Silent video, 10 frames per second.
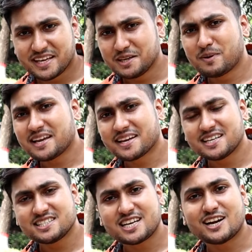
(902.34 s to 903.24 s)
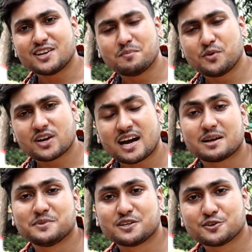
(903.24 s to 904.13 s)
এই বাইকের চার নম্বর
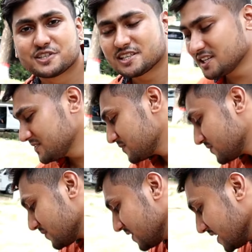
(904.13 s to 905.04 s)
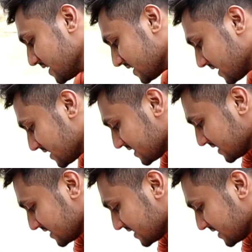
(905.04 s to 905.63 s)
খারাপ দিক হচ্ছে এটার